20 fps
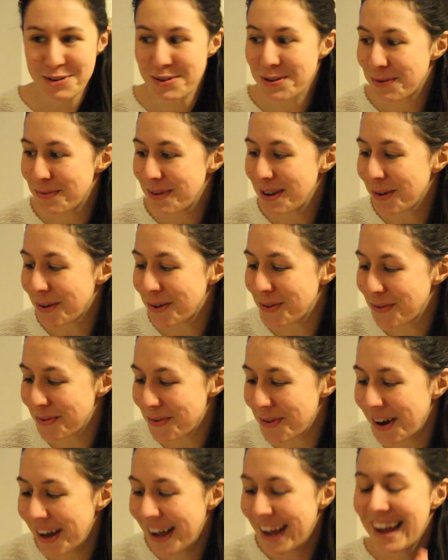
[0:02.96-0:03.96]
je suis de
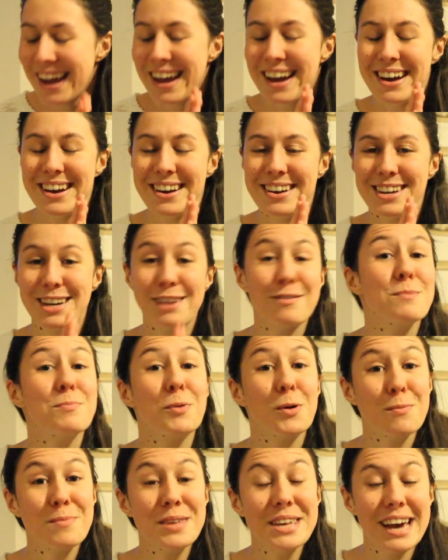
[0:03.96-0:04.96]
retour. Euh, j'avais
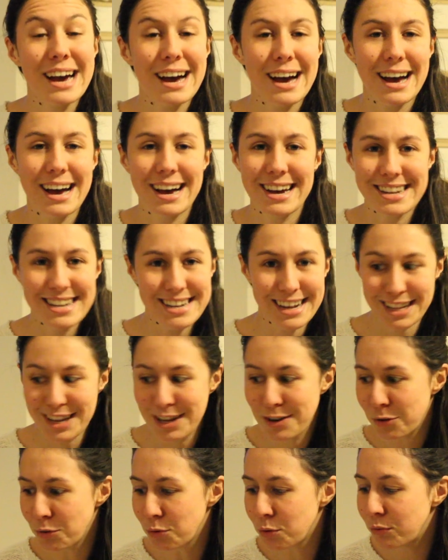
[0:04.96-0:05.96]
promis à
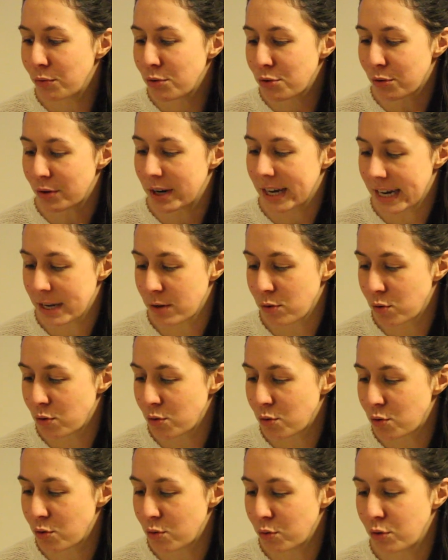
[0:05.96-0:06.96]
certaines d'entre vous sur les réseaux
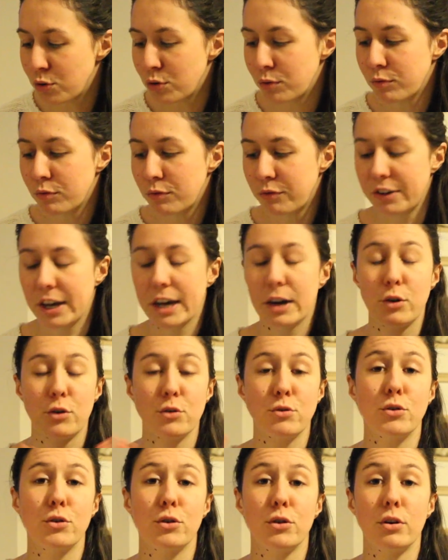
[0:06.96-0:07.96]
sociaux de vous faire
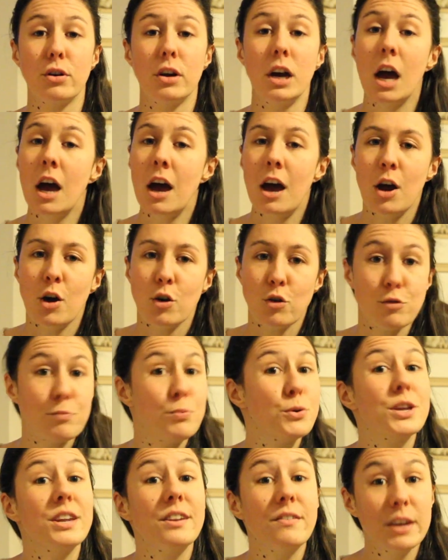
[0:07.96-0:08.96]
une,
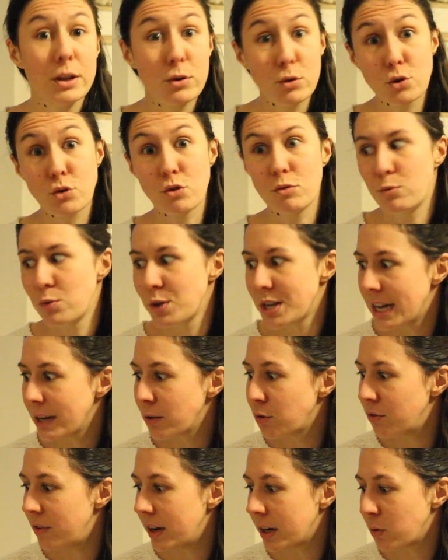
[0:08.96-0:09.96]
petite vidéo sur mon
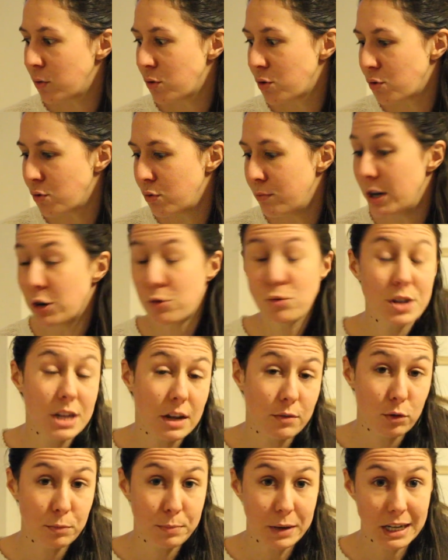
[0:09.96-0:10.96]
sac de vacances bah, juste
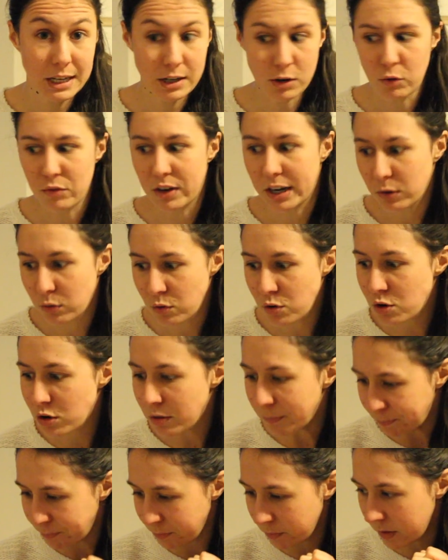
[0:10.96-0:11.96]
avant de partir en
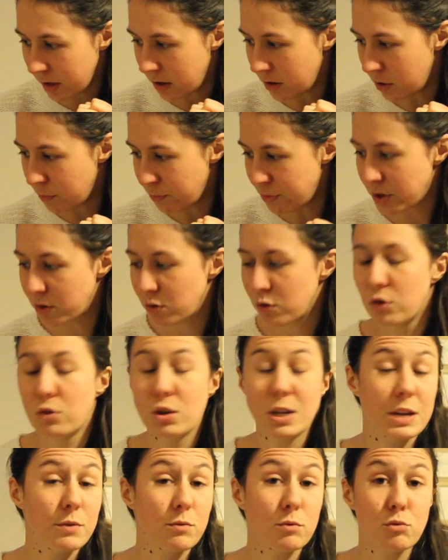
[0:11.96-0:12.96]
vacances. Euh, puisque
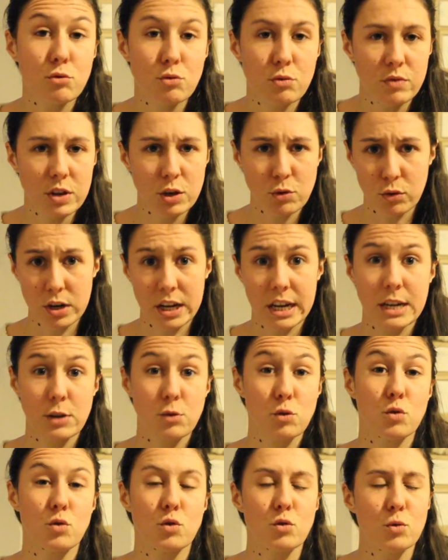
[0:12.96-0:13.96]
si vous me suivez sur les
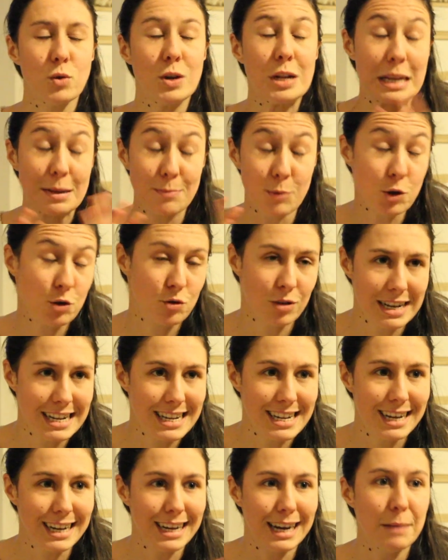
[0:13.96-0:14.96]
réseaux sociaux, notamment sur
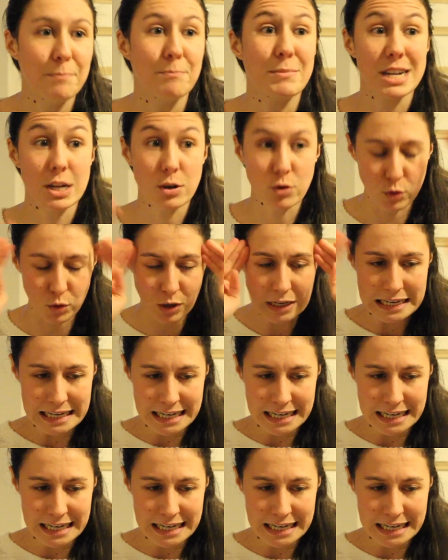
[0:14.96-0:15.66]
Instagram, parce que